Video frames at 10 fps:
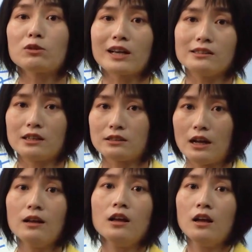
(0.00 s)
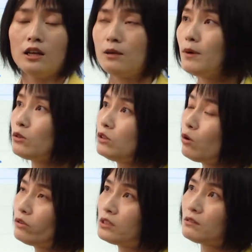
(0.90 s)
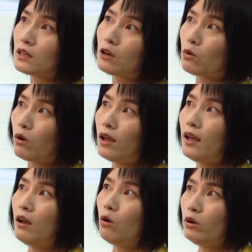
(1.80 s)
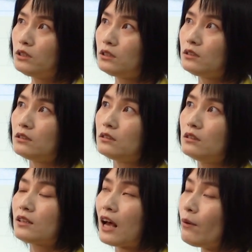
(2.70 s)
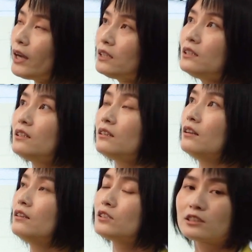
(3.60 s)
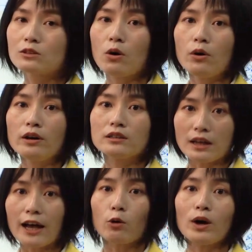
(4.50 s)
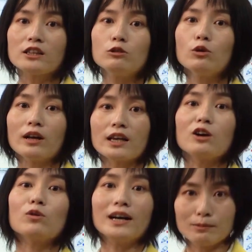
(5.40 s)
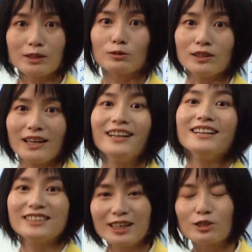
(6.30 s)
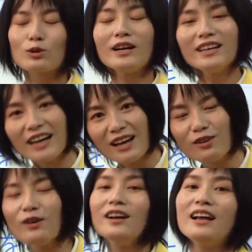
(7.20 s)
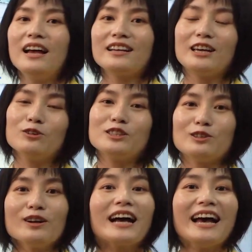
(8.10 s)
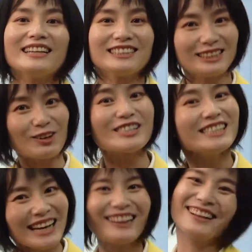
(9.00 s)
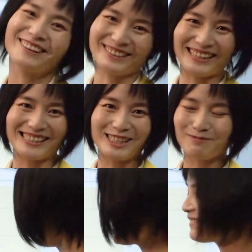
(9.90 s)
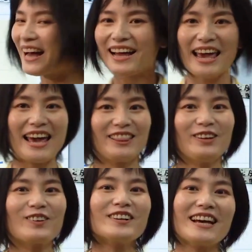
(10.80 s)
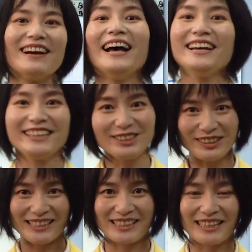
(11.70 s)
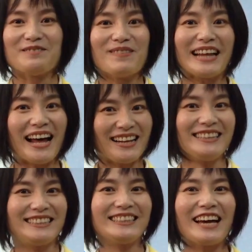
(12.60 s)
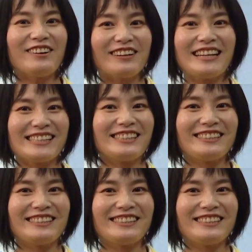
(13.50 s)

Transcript: ていう感じですね今の日本人は結構美味しいかわいいすごいで、はい、終わってるような傾向がありますので、ぜひそれ以外の形容詞を開発してほしいなっていうことです。では、えーと今回は以上です。また次回のレッスン